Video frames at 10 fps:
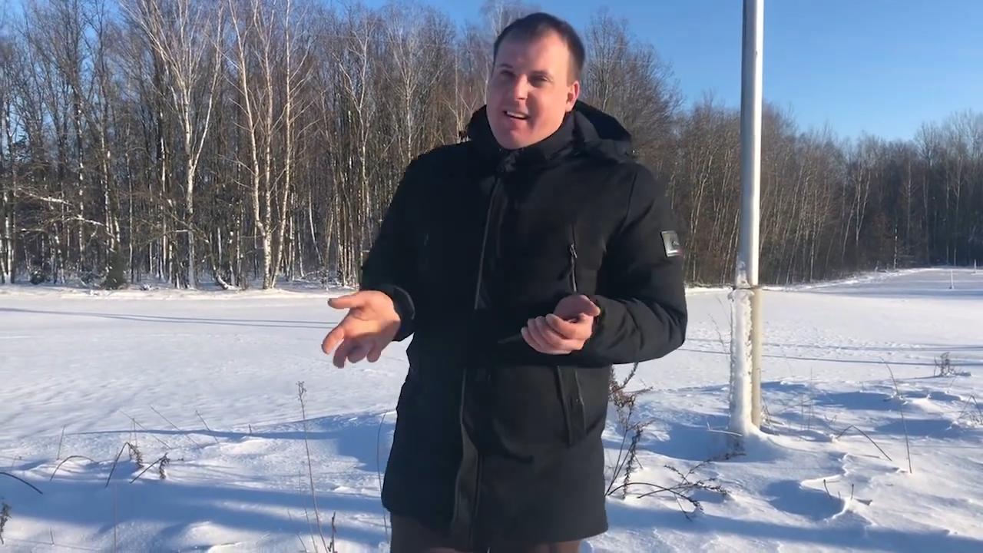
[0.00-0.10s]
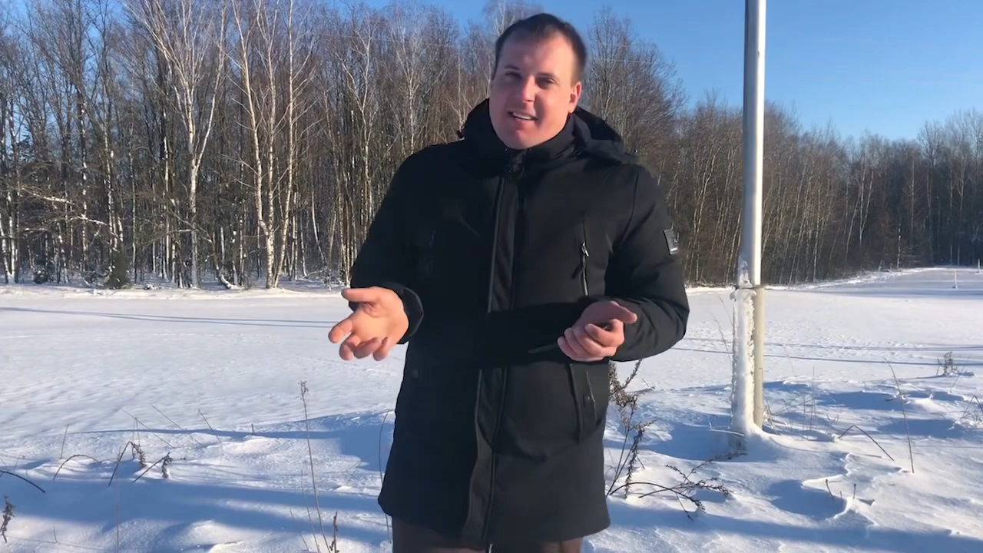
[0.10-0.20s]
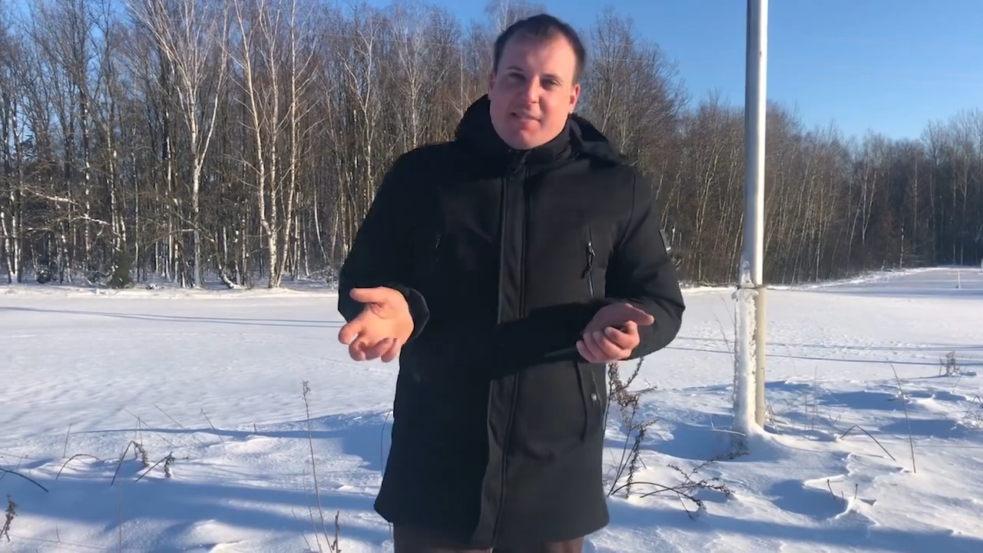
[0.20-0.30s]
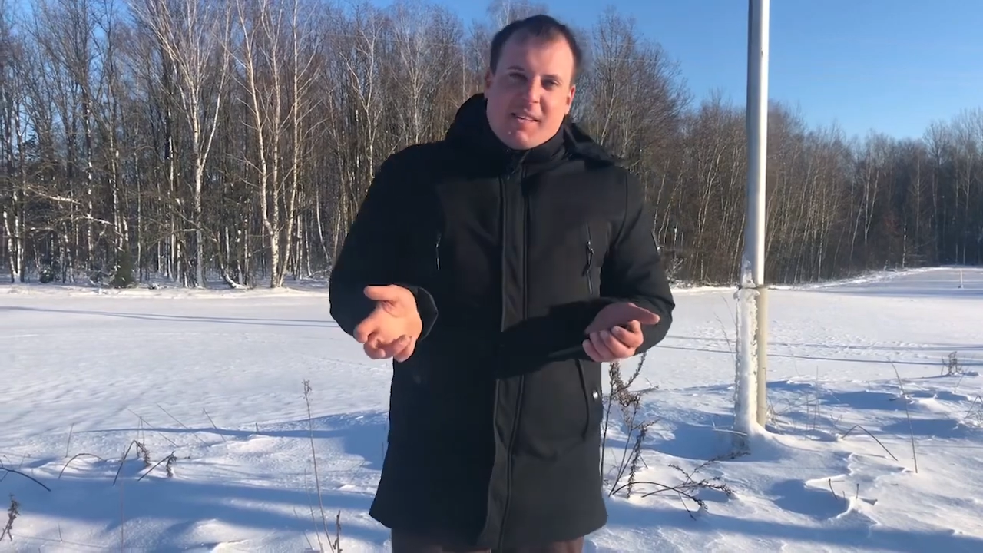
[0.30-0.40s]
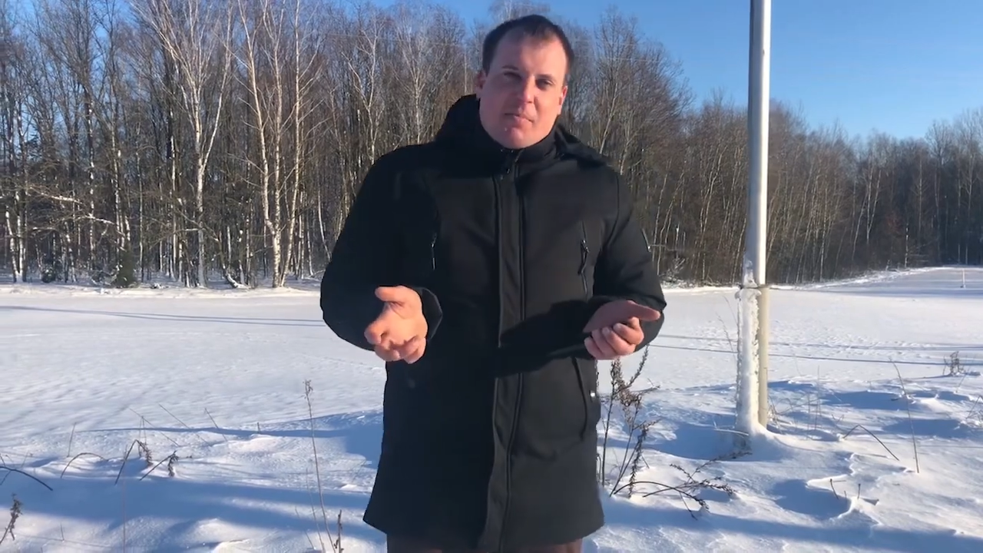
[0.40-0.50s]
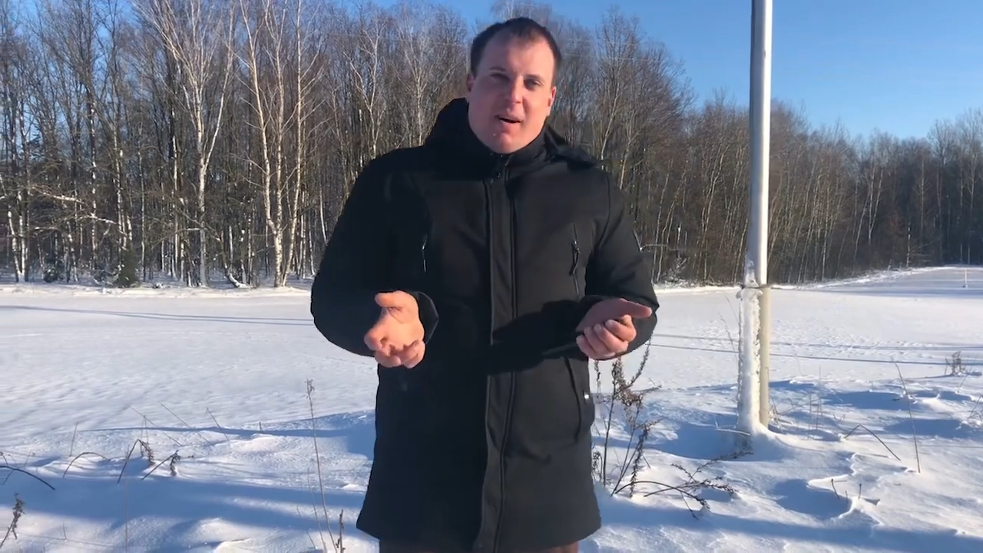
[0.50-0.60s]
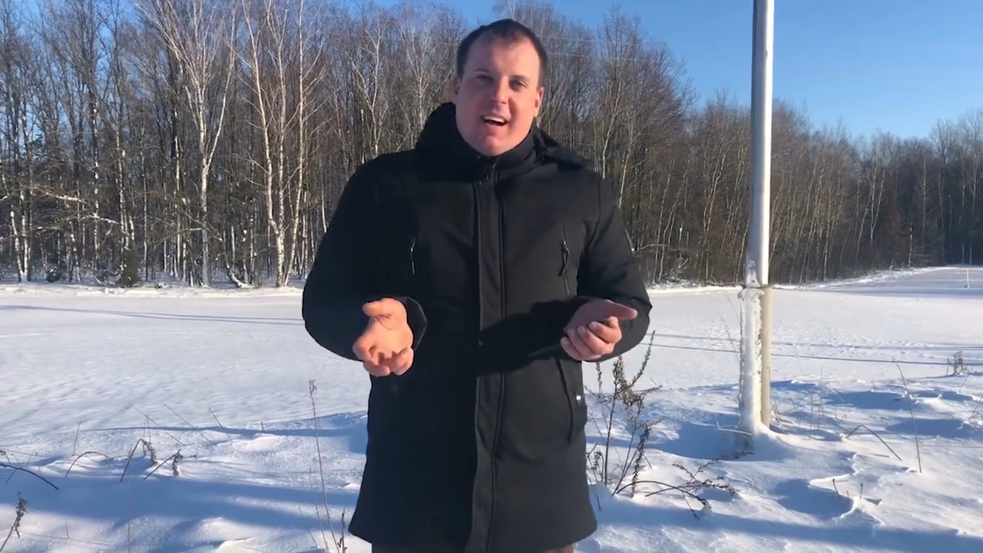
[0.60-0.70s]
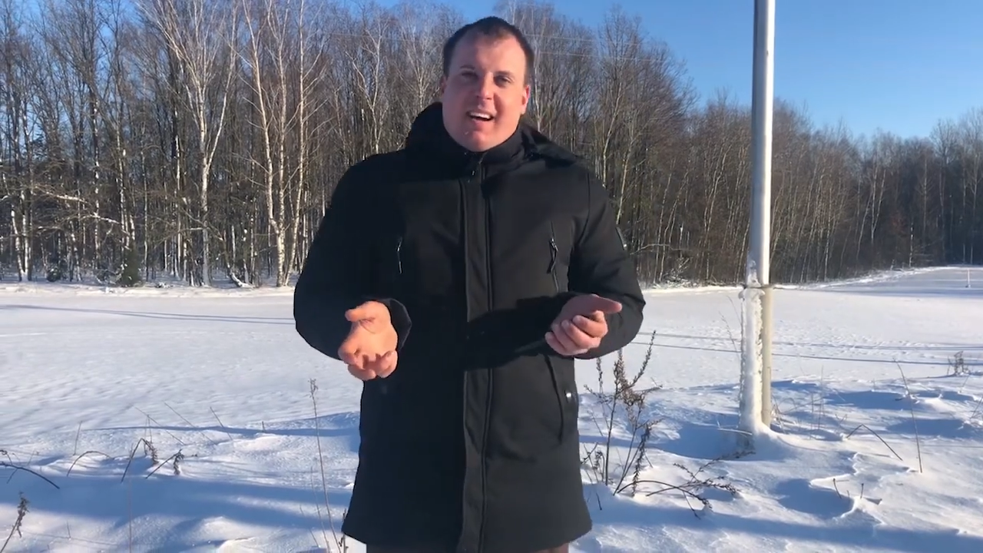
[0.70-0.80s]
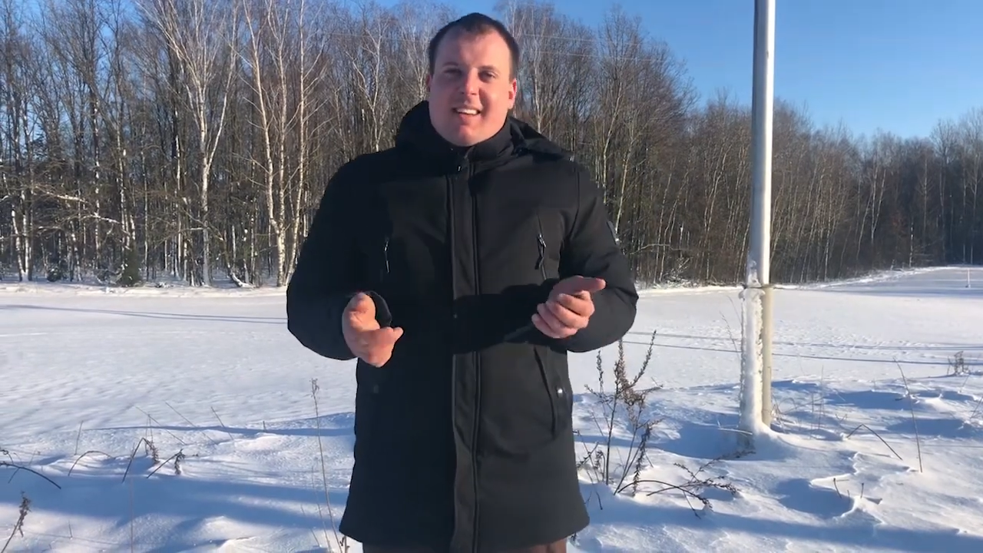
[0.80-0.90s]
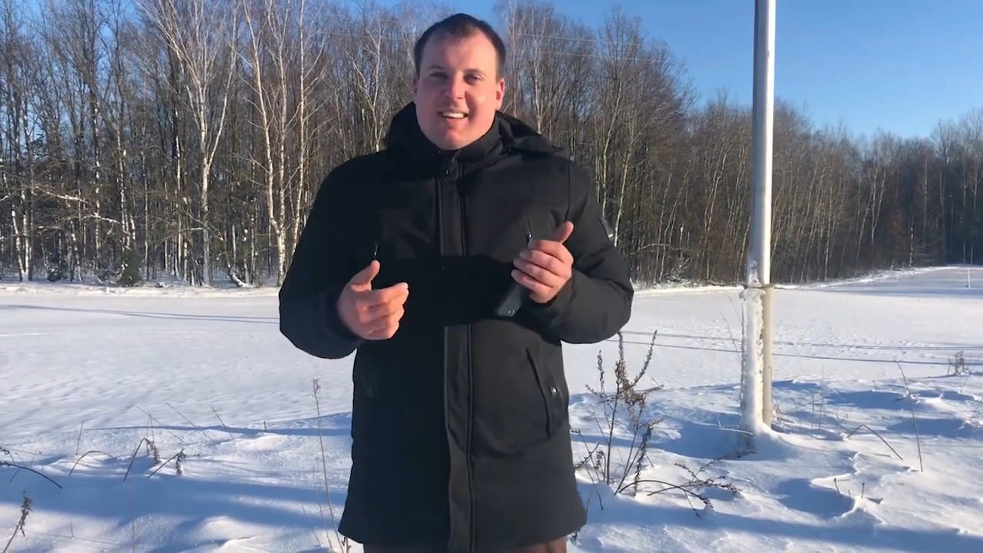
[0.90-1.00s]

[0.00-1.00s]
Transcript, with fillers: RX-8,